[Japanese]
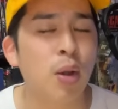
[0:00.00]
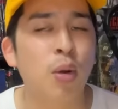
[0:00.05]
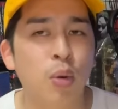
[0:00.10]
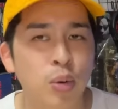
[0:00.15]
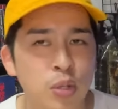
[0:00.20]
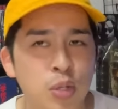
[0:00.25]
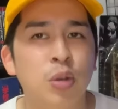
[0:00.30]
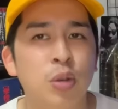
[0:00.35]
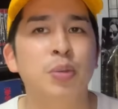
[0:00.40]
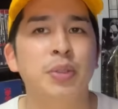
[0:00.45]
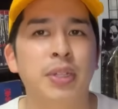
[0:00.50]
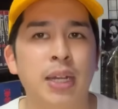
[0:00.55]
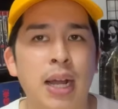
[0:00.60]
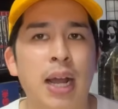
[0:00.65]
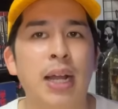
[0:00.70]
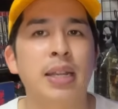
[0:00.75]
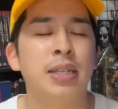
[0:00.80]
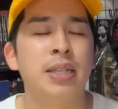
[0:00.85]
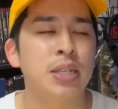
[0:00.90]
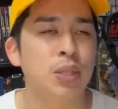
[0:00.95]
向勝負な
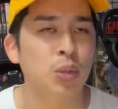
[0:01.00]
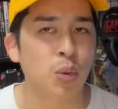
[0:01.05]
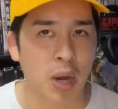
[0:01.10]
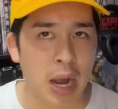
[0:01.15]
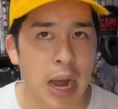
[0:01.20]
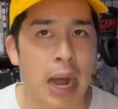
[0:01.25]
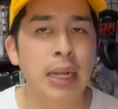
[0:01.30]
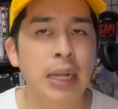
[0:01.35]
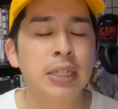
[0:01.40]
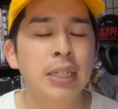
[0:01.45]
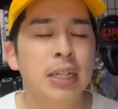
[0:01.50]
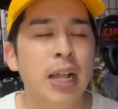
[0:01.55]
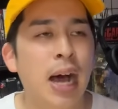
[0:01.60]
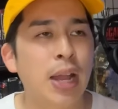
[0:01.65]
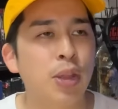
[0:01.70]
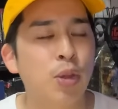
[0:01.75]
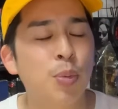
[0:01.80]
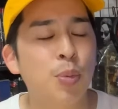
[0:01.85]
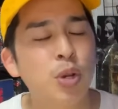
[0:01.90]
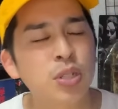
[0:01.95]
感じとか、
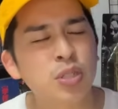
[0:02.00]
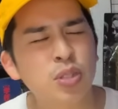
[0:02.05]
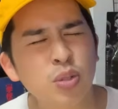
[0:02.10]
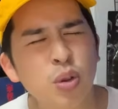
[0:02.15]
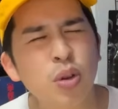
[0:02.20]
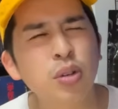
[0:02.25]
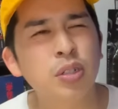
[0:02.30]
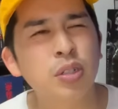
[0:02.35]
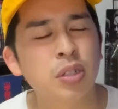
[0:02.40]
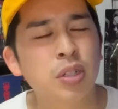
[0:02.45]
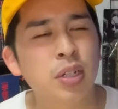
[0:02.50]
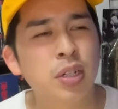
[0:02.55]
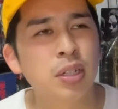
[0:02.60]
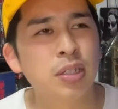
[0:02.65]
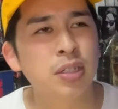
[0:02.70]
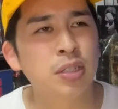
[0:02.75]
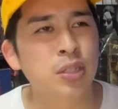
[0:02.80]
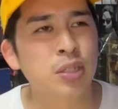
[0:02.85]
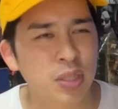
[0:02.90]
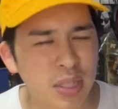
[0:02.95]
あの、僕はすごく、
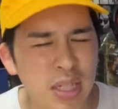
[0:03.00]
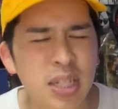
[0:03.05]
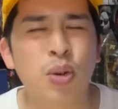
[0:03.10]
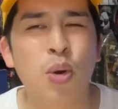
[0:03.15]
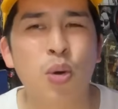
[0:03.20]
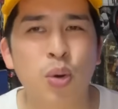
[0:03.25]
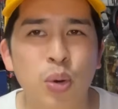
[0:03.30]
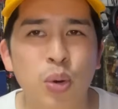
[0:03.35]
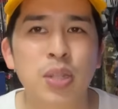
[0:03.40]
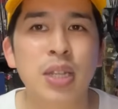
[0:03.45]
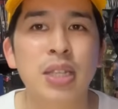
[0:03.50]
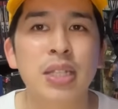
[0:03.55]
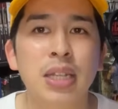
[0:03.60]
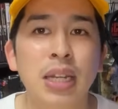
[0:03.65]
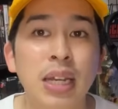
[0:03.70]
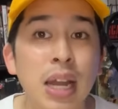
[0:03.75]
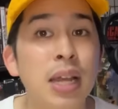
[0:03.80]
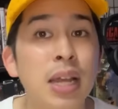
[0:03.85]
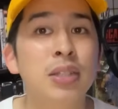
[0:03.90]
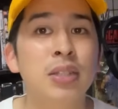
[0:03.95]
いい志
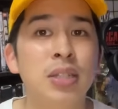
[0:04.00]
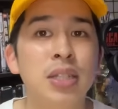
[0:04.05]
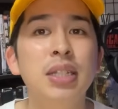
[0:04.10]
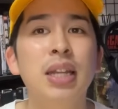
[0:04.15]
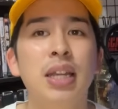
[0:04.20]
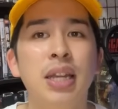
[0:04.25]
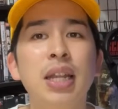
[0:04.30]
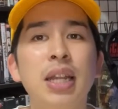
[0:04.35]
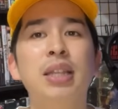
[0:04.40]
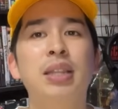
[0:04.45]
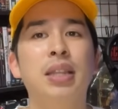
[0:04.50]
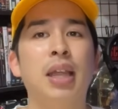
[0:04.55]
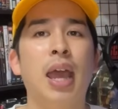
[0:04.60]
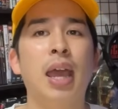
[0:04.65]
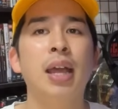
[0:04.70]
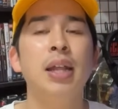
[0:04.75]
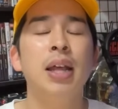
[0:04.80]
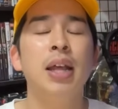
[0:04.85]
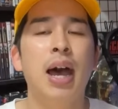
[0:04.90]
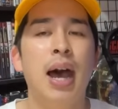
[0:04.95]
だな、好きだなっ
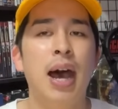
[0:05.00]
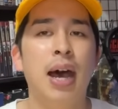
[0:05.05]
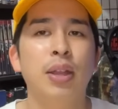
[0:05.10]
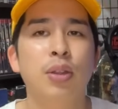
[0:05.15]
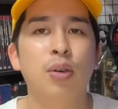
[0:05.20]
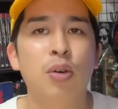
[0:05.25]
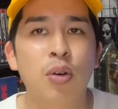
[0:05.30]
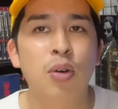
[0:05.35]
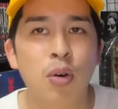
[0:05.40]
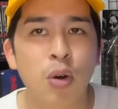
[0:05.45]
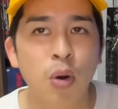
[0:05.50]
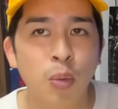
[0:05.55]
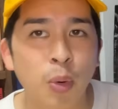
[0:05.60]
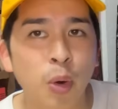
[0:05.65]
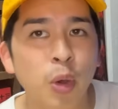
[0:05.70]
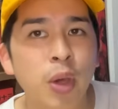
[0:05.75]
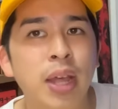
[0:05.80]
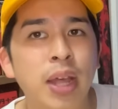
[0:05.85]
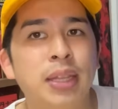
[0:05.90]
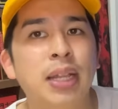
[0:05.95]
て、あのー、
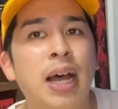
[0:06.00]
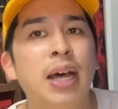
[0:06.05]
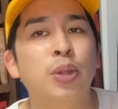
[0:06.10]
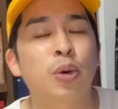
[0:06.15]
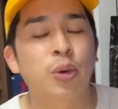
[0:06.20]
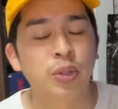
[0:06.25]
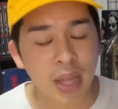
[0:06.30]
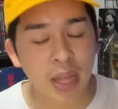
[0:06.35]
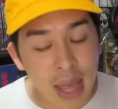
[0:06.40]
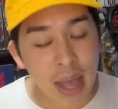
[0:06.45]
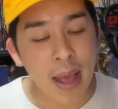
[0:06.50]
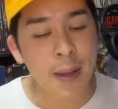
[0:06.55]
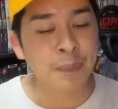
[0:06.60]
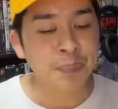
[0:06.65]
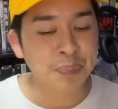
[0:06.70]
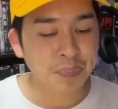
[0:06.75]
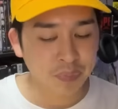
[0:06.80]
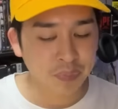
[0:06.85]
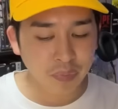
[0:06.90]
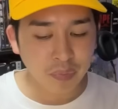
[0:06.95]
思えたので、
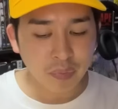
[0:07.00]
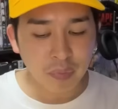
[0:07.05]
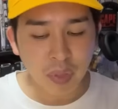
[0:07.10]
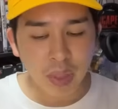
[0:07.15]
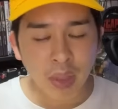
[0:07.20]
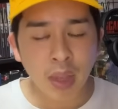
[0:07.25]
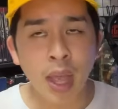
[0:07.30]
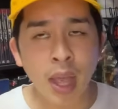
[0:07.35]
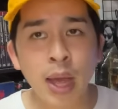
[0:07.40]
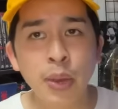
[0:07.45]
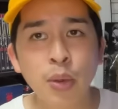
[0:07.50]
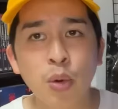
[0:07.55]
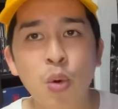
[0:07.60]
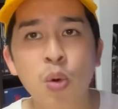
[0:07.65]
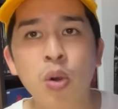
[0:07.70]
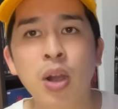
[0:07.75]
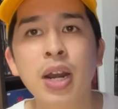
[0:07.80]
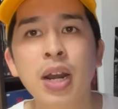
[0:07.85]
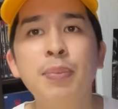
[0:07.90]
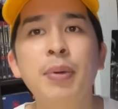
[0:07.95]
あの、
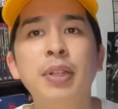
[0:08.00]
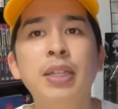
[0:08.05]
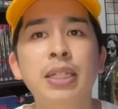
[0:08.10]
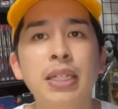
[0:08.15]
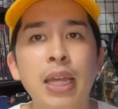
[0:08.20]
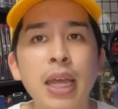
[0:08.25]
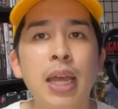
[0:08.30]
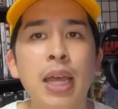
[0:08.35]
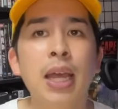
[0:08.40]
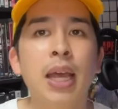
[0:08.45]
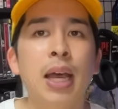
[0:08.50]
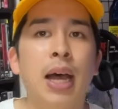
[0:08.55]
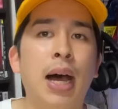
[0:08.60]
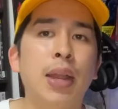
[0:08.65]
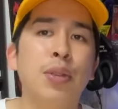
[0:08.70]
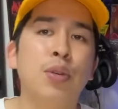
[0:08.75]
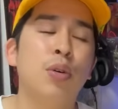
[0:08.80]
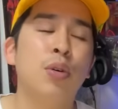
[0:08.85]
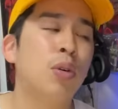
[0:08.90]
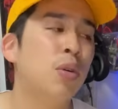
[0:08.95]
こっからまたね、あ
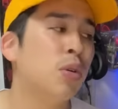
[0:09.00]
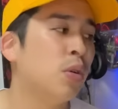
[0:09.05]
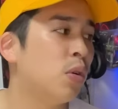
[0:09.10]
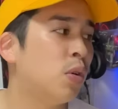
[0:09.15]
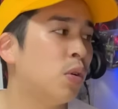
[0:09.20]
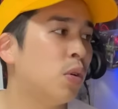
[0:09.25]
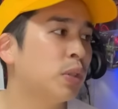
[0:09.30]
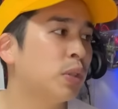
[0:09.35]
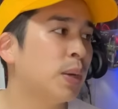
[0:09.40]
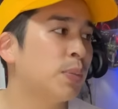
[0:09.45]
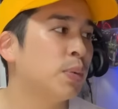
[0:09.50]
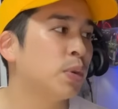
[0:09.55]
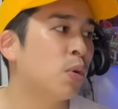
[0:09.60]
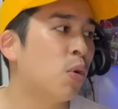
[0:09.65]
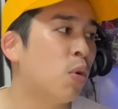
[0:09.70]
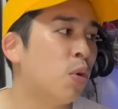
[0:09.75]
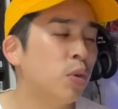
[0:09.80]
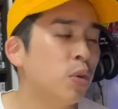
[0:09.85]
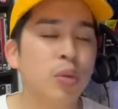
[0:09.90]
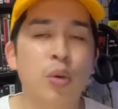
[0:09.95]
のー、多分
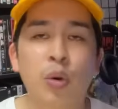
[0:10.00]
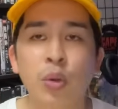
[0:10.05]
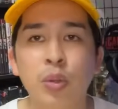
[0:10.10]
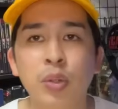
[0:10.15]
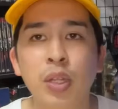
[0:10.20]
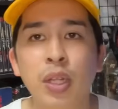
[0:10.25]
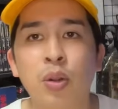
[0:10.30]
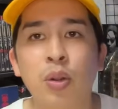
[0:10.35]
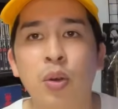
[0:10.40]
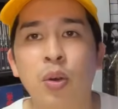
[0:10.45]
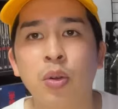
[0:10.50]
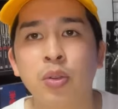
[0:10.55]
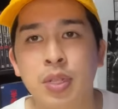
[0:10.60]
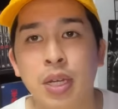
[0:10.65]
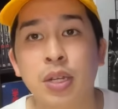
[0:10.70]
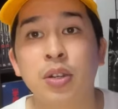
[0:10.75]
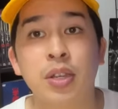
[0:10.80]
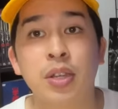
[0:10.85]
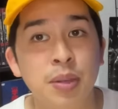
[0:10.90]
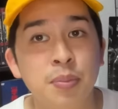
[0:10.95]
こういう、この手の
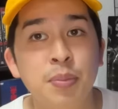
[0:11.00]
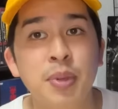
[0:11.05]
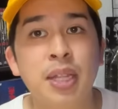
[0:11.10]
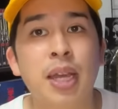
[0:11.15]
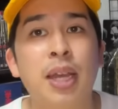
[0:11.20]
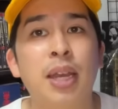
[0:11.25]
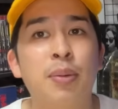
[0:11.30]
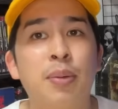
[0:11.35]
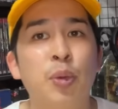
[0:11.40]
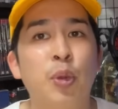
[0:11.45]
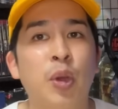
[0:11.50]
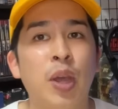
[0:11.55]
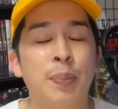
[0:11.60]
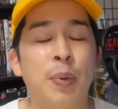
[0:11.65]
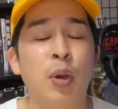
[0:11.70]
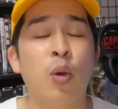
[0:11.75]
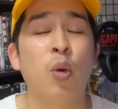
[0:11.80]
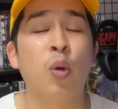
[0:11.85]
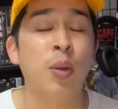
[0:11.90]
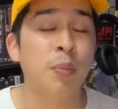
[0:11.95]
作品みたいなものがやっ
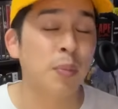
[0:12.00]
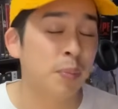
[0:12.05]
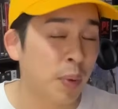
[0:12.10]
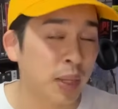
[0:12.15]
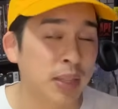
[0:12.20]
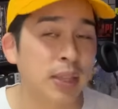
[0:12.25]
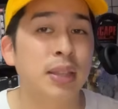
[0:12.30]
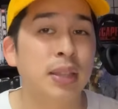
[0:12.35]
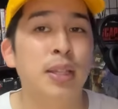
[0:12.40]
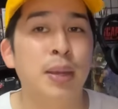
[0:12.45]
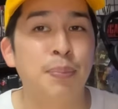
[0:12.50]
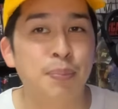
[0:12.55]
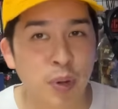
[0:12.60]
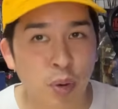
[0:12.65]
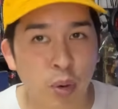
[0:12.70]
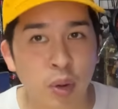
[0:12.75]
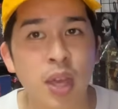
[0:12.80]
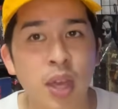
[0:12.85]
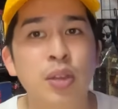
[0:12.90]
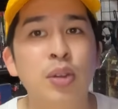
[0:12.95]
ぱこれ、ま、やっぱ
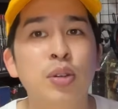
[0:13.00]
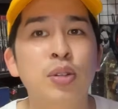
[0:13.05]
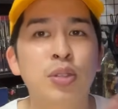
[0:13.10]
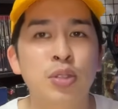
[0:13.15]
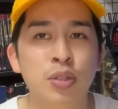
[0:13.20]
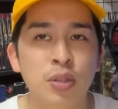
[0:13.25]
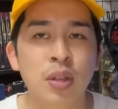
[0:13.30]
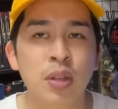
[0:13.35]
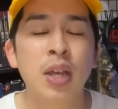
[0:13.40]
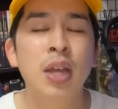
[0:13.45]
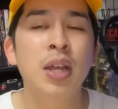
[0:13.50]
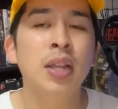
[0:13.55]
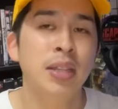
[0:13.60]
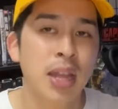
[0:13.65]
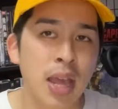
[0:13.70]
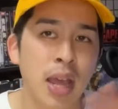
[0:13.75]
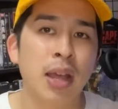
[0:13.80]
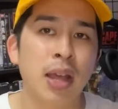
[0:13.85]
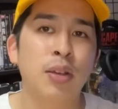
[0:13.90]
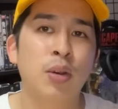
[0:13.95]
結局つ、
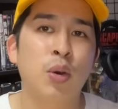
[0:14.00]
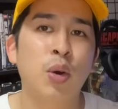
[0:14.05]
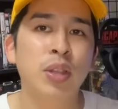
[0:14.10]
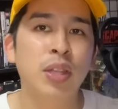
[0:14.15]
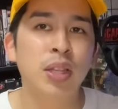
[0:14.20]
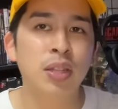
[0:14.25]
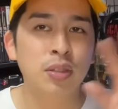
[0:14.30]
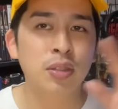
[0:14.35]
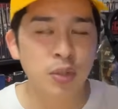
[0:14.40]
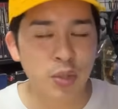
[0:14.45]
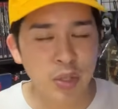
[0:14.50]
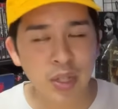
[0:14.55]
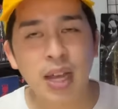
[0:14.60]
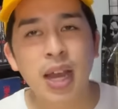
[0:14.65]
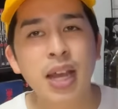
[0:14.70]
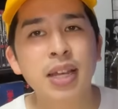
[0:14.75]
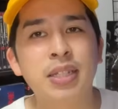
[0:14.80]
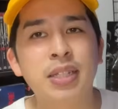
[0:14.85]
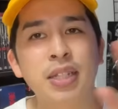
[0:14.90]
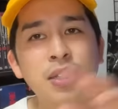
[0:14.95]
ね、こうやって繰り
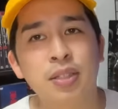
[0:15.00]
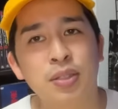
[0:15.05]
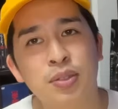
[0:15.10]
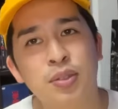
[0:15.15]
返して